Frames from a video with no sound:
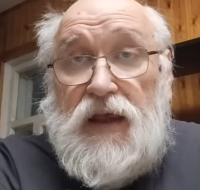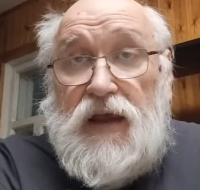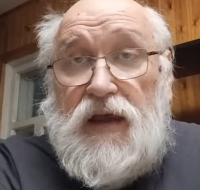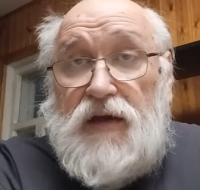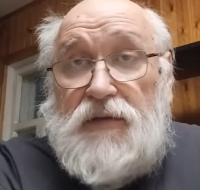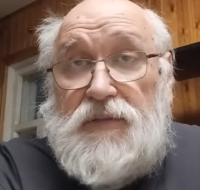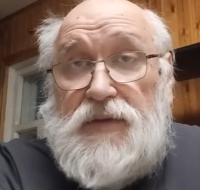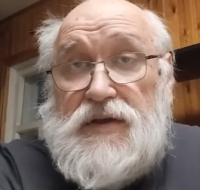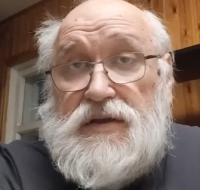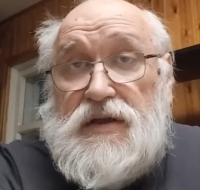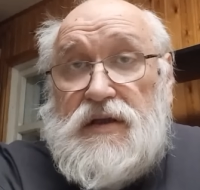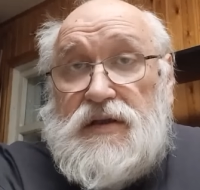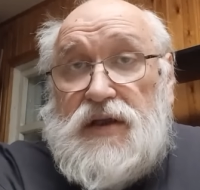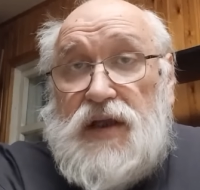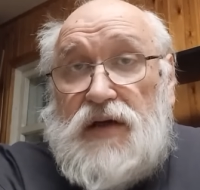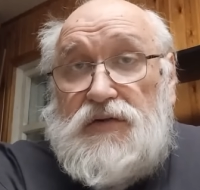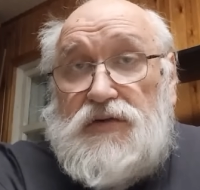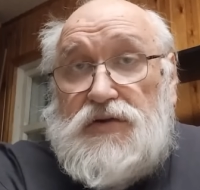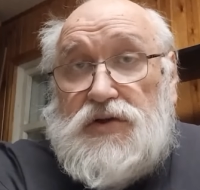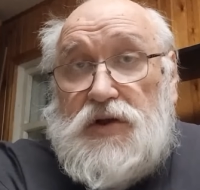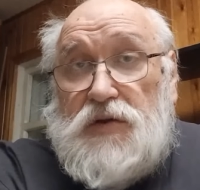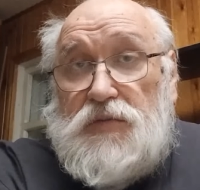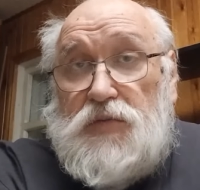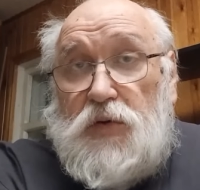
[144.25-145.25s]
и вместо
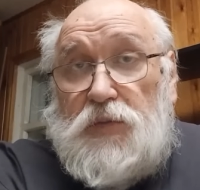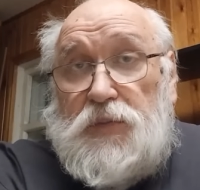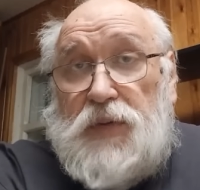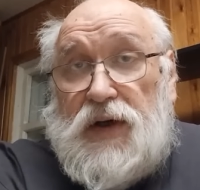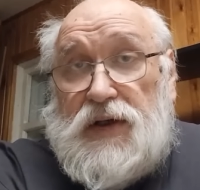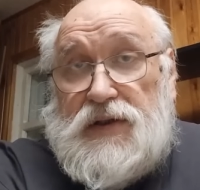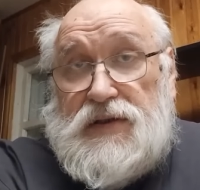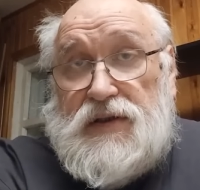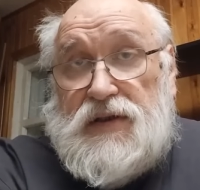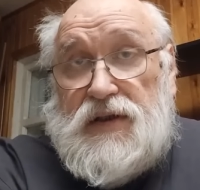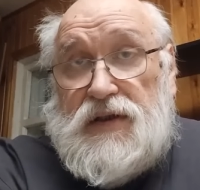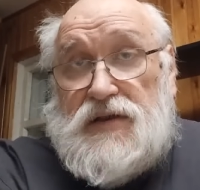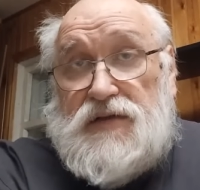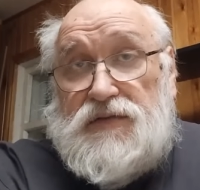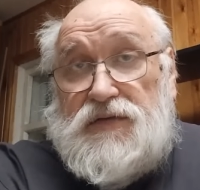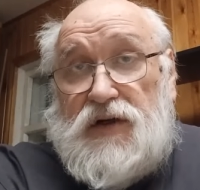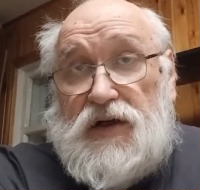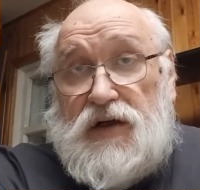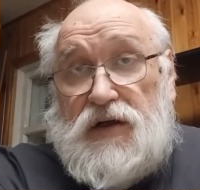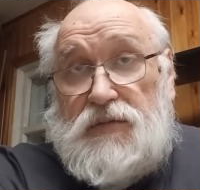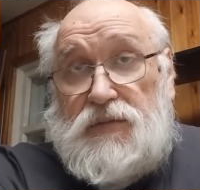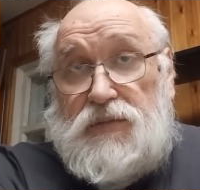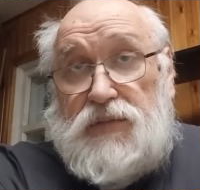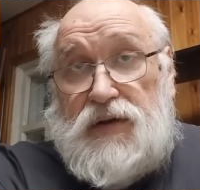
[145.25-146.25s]
того, чтобы упасть на
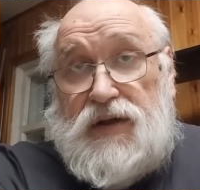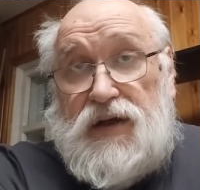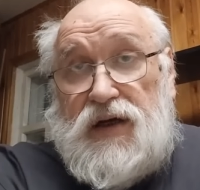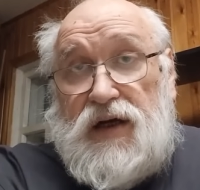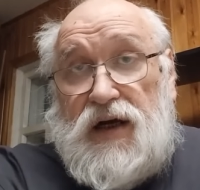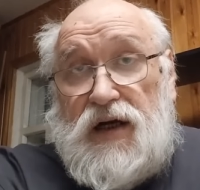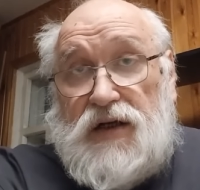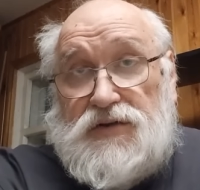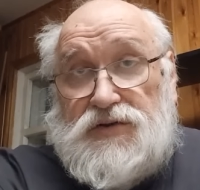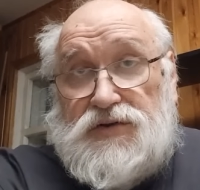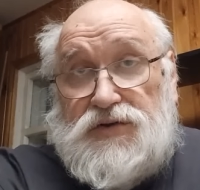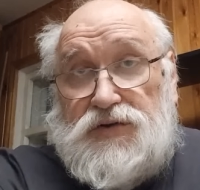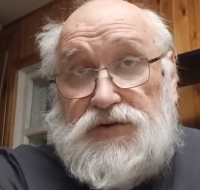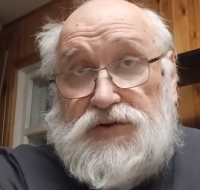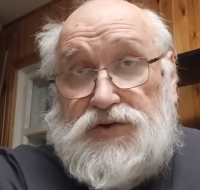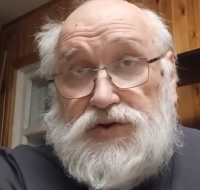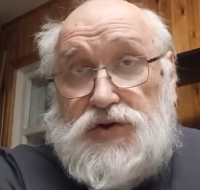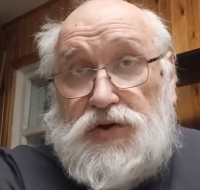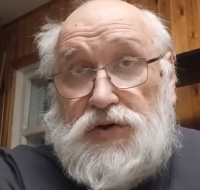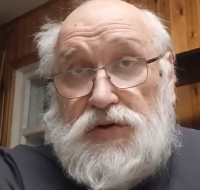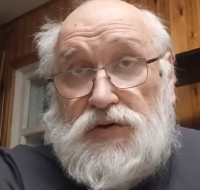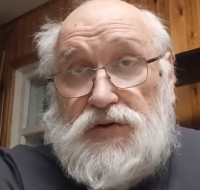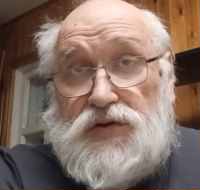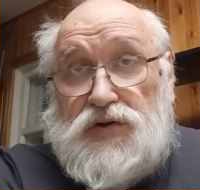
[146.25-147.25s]
сверхгигантскую
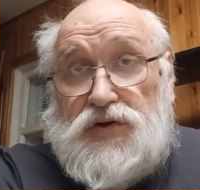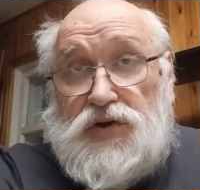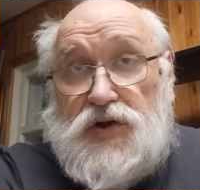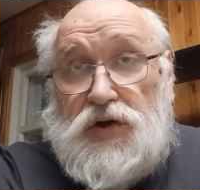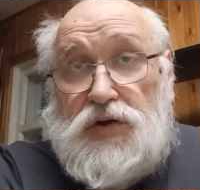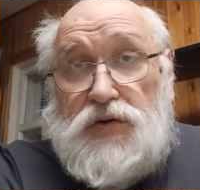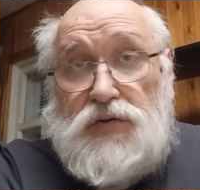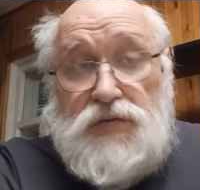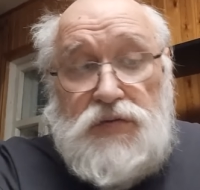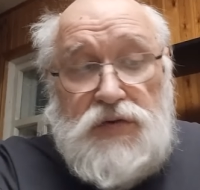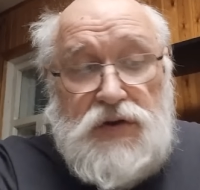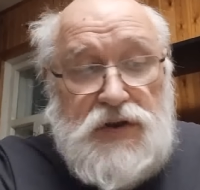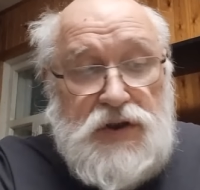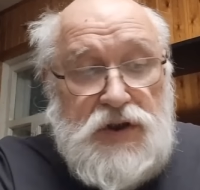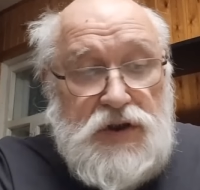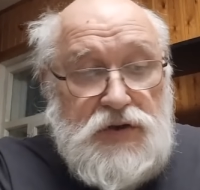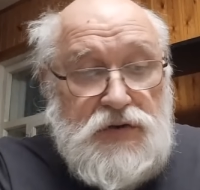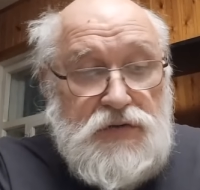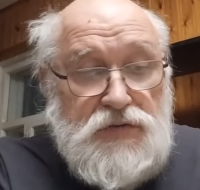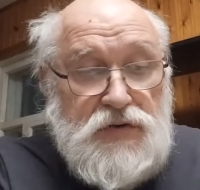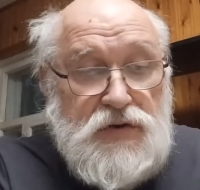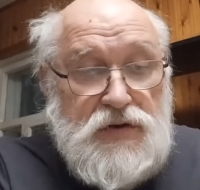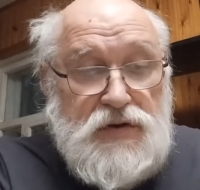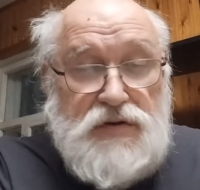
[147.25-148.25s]
черную дыру, вот
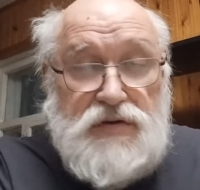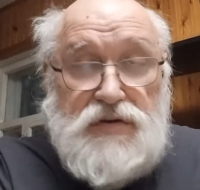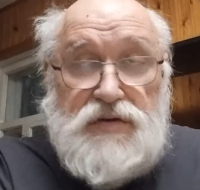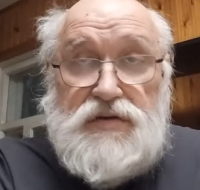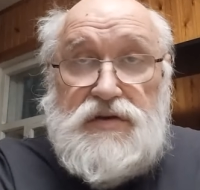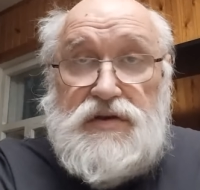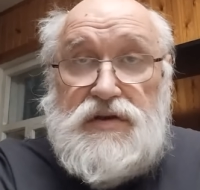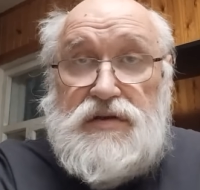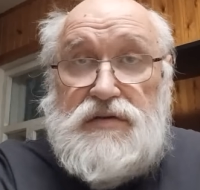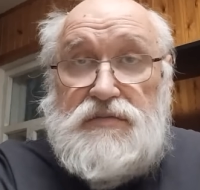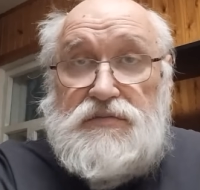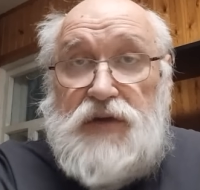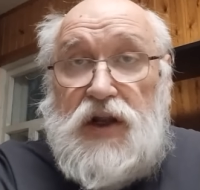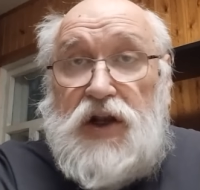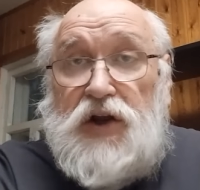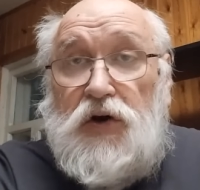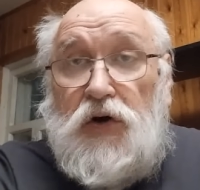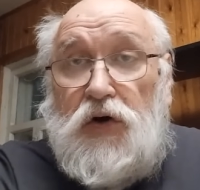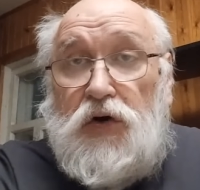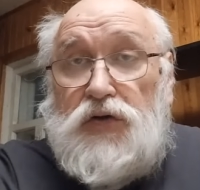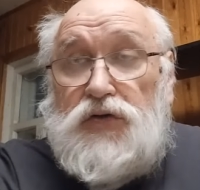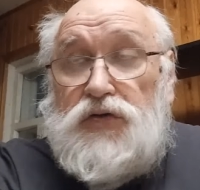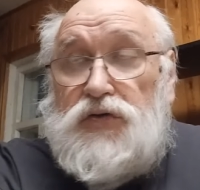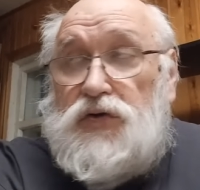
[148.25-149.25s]
эту вот
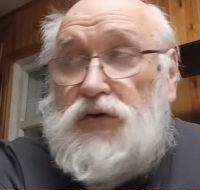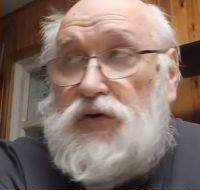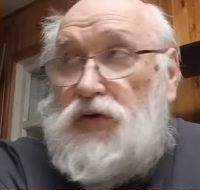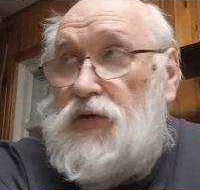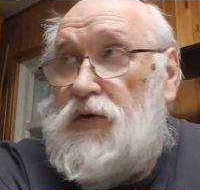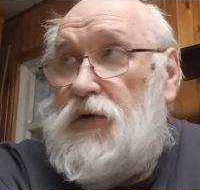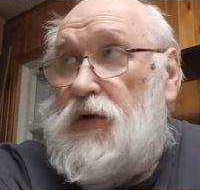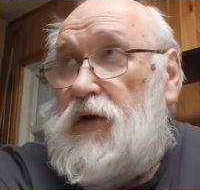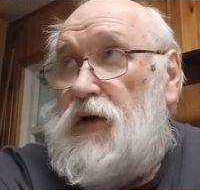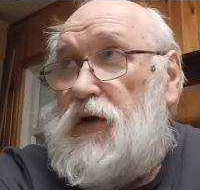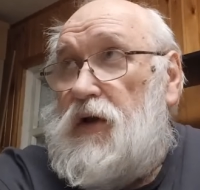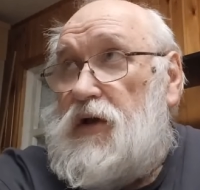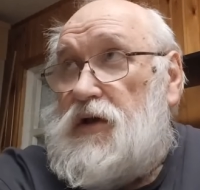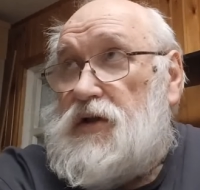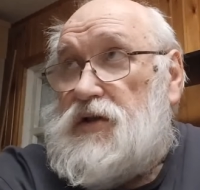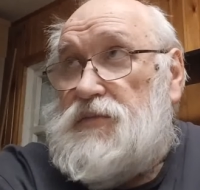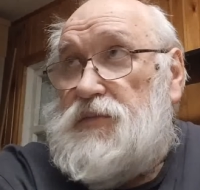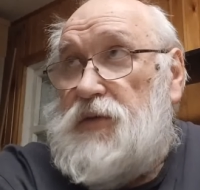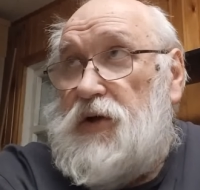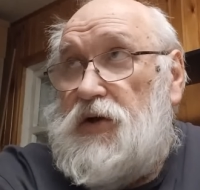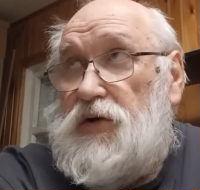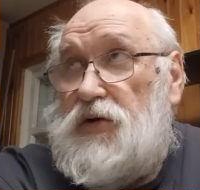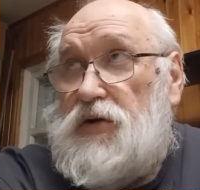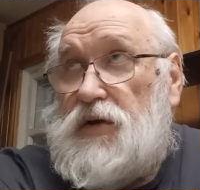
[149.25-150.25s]
миллионную, с
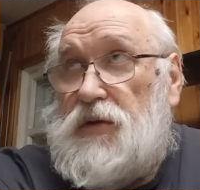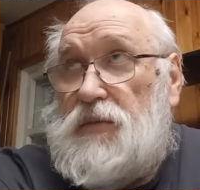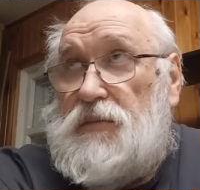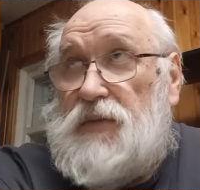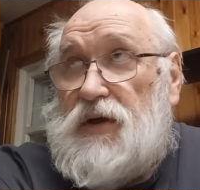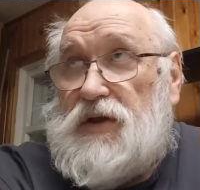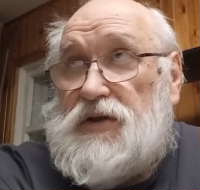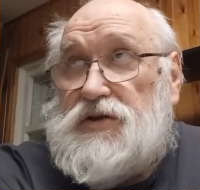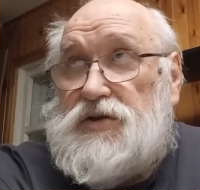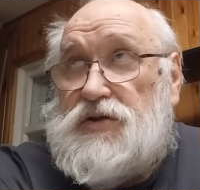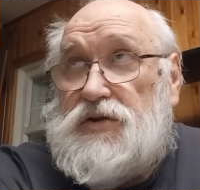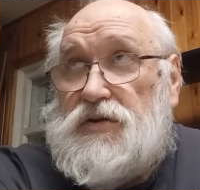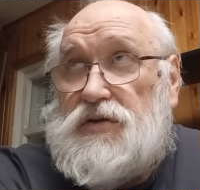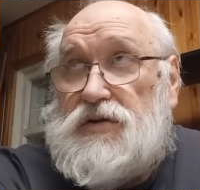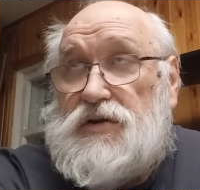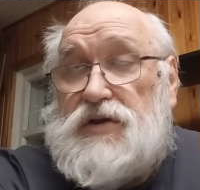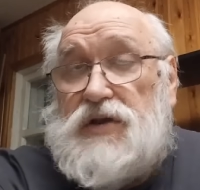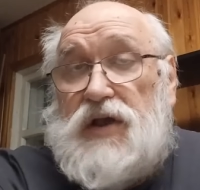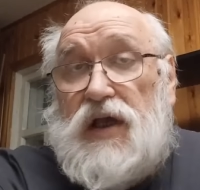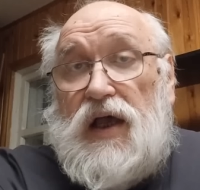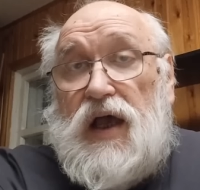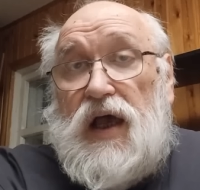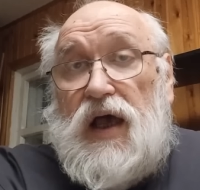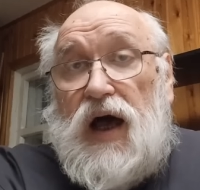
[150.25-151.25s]
миллионом масс Солнца,